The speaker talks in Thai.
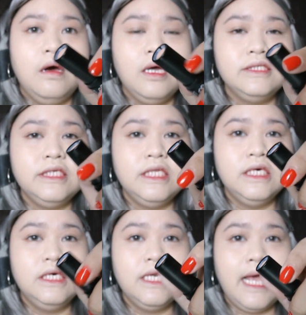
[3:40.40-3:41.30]
คอนซีลเลอ
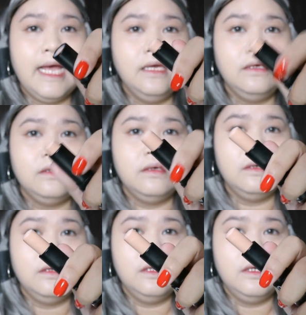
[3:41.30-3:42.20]
ร์นะ
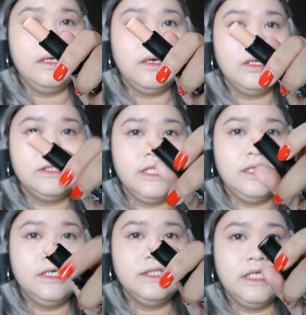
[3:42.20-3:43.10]
คอนซีลเลอ
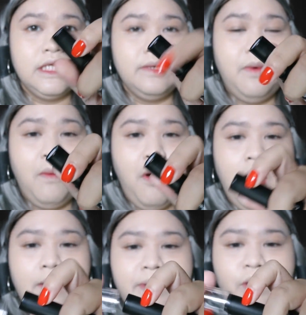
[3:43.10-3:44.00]
ร์สีพอๆ
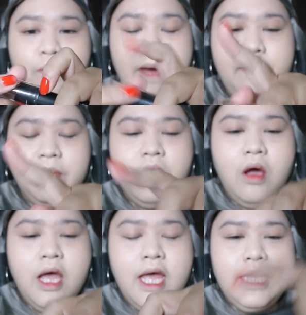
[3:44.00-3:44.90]
กับผิวปามแล้วก็
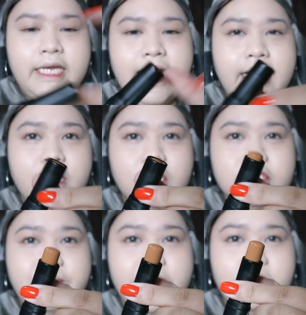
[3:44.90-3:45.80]
อีกด้านหนึ่งก็
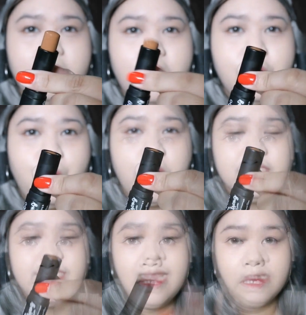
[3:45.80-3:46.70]
จะเป็นคอนทัวร์
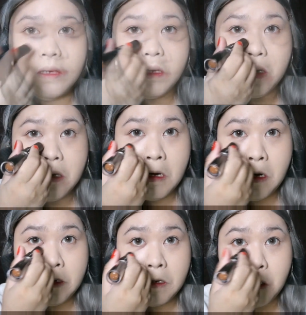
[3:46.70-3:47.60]
นะจ๊ะ
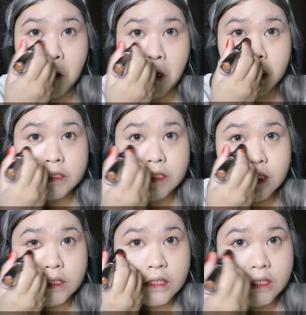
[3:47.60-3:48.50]
เดี๋ยวลงคอนซีลเลอ
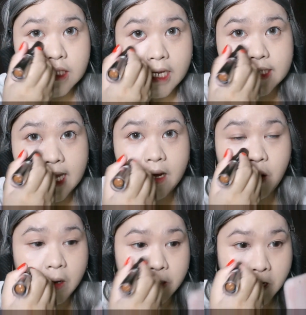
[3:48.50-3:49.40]
ร์ที่ใต้ตา
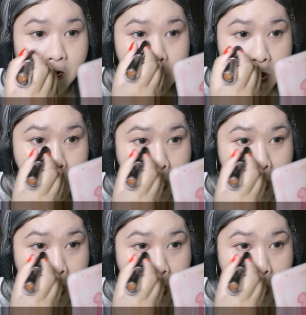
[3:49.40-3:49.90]
ก่อนนะคะ